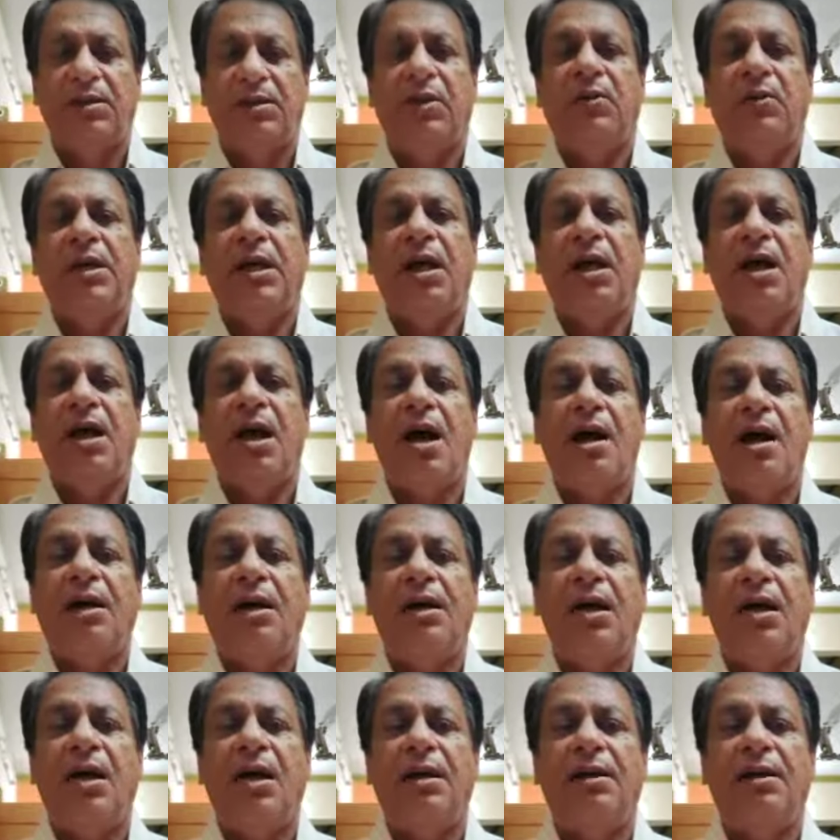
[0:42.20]
जिन्होंने
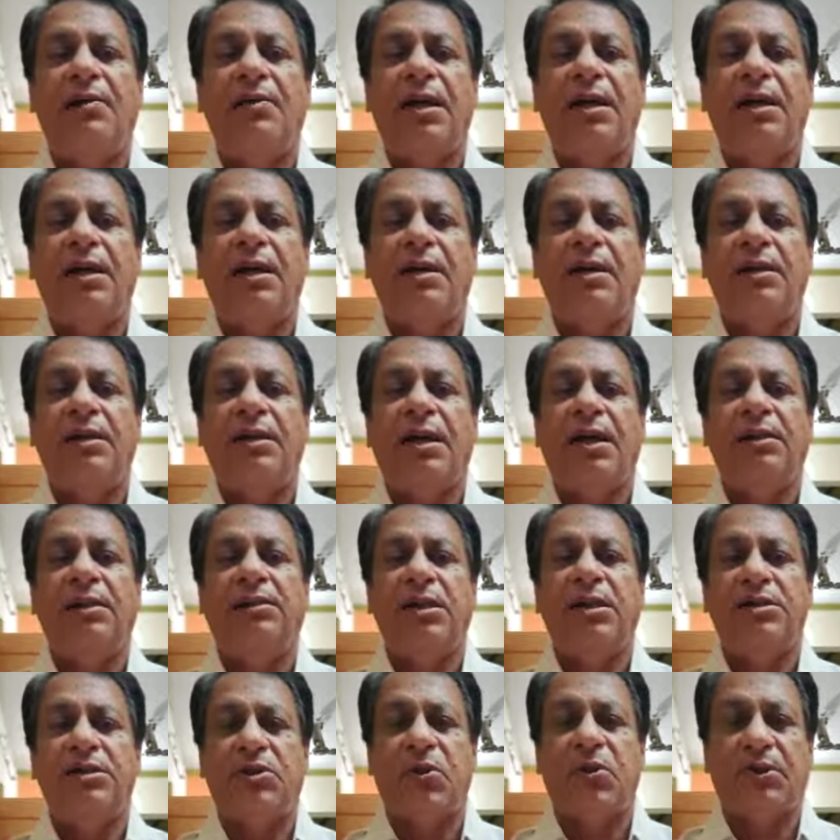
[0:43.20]
आगे आने वाले कई
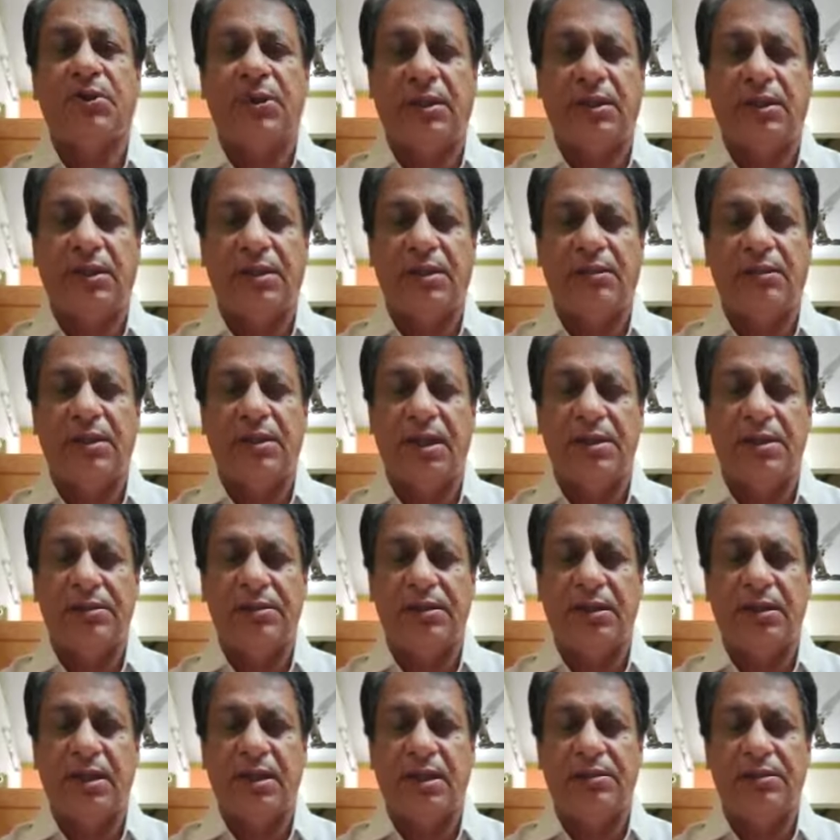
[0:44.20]
दशकों तक की
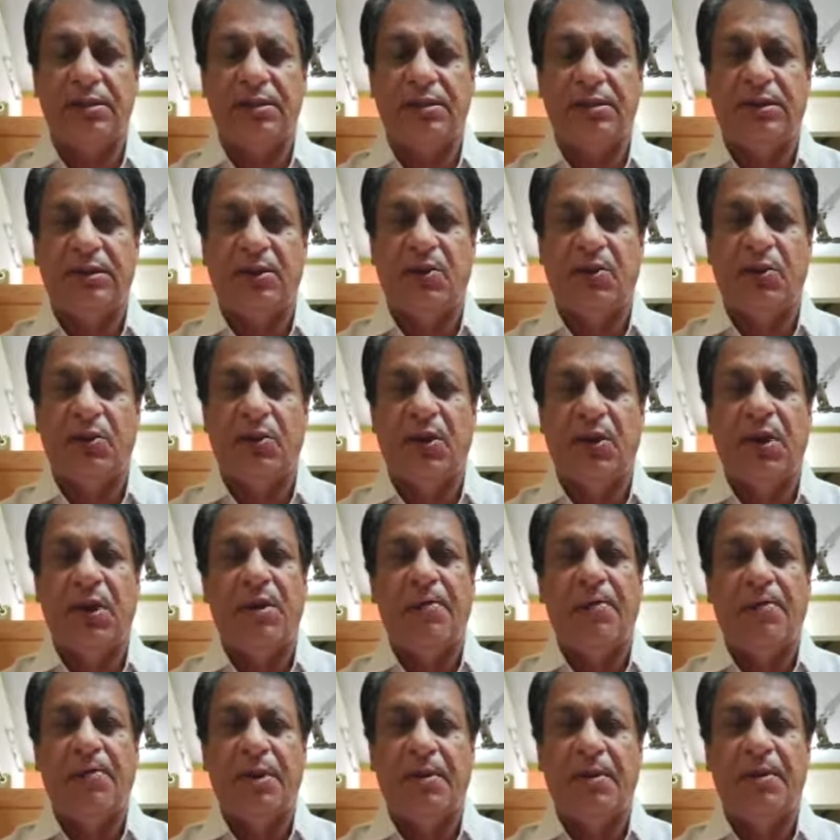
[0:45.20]
अंतर्राष्ट्रीय राजनीति को
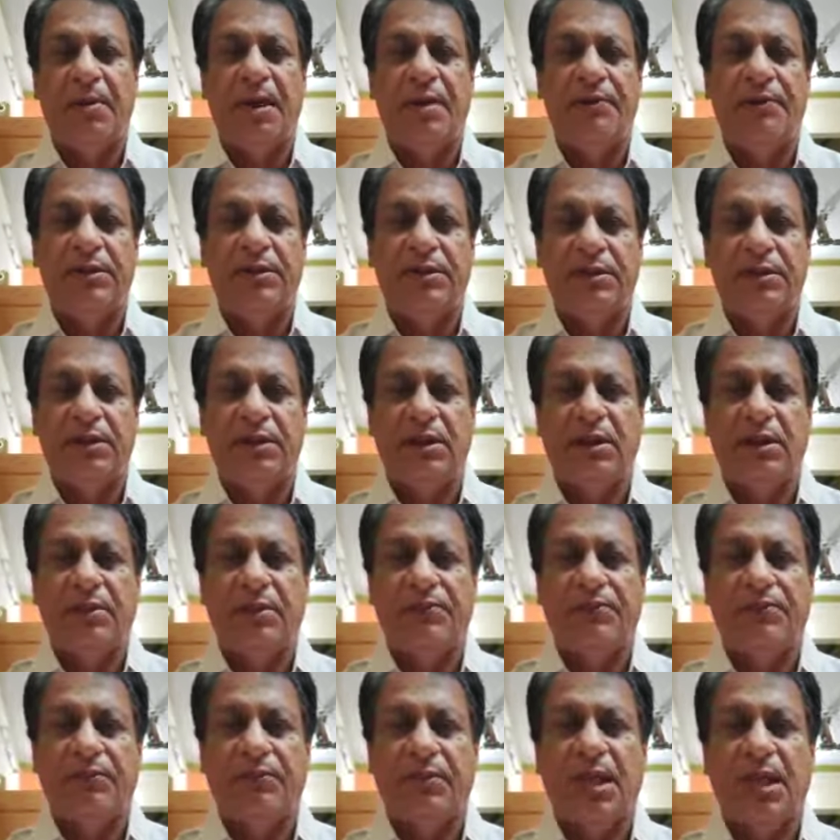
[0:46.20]
प्रभावित किया
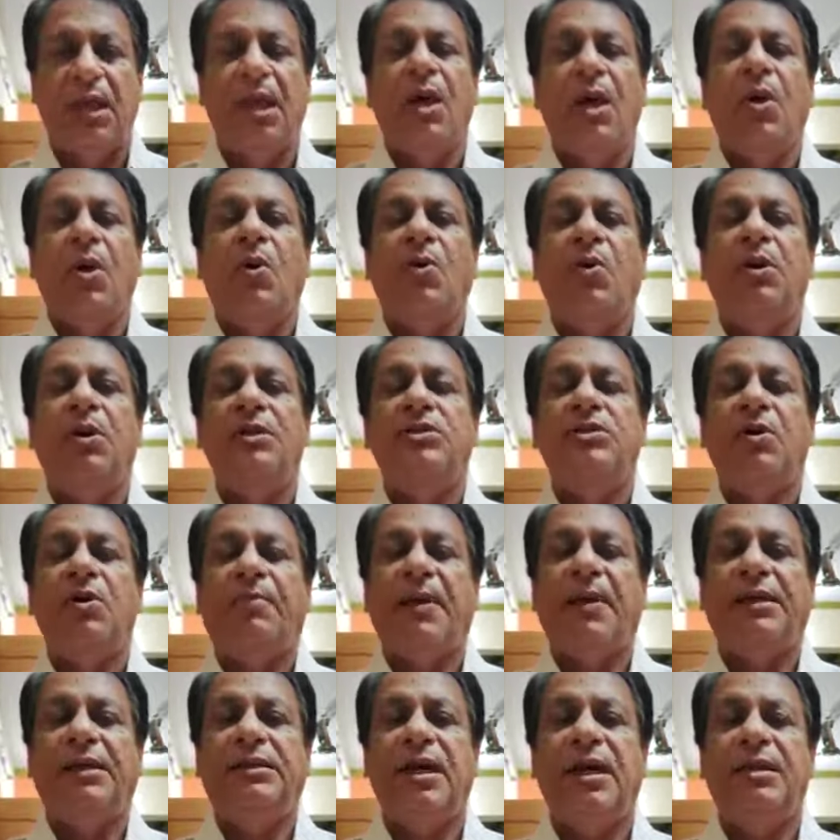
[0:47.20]

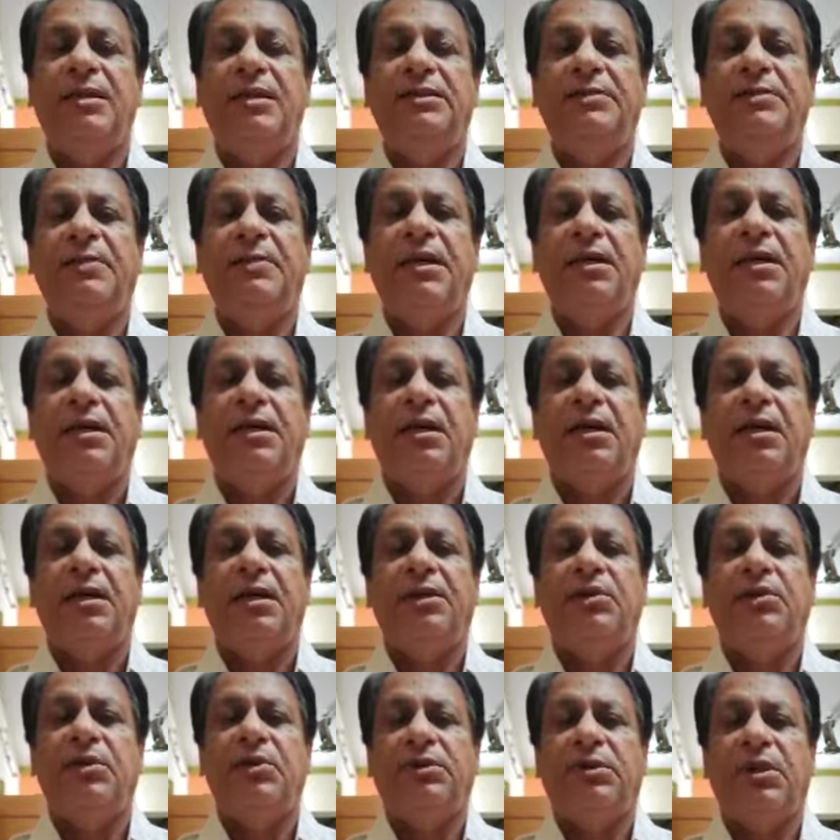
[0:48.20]
1945 में
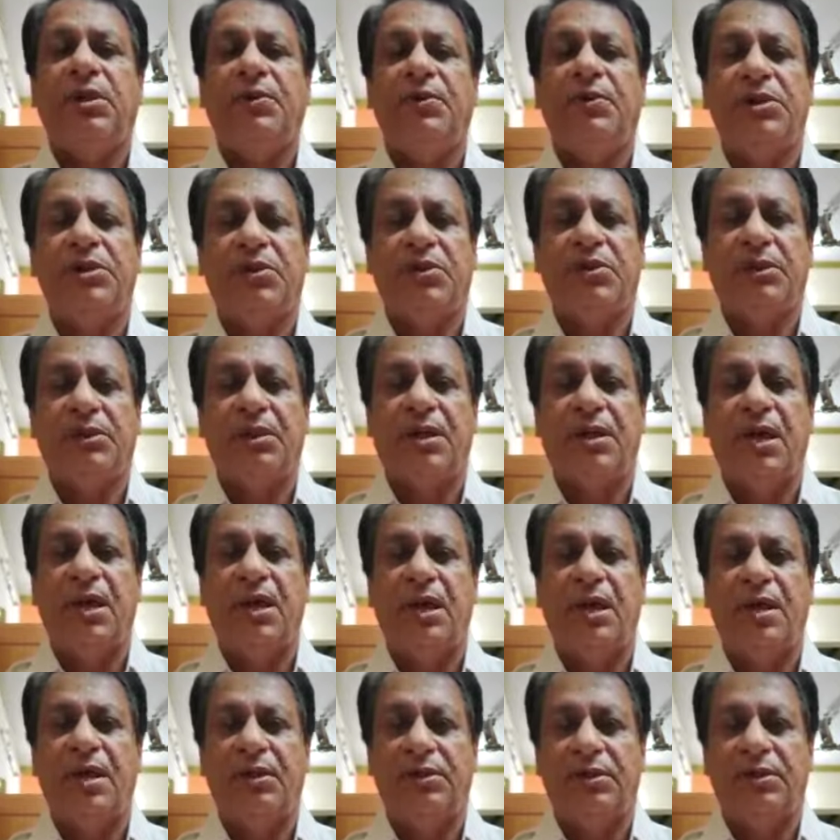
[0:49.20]
द्वितीय विश्व युद्ध का
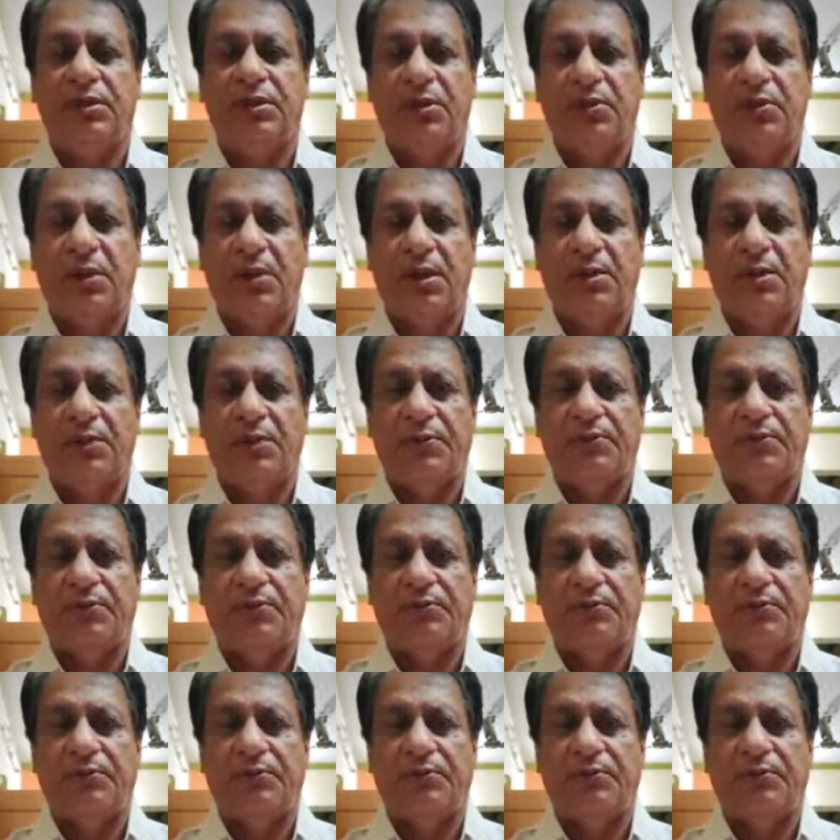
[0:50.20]
अंत हुआ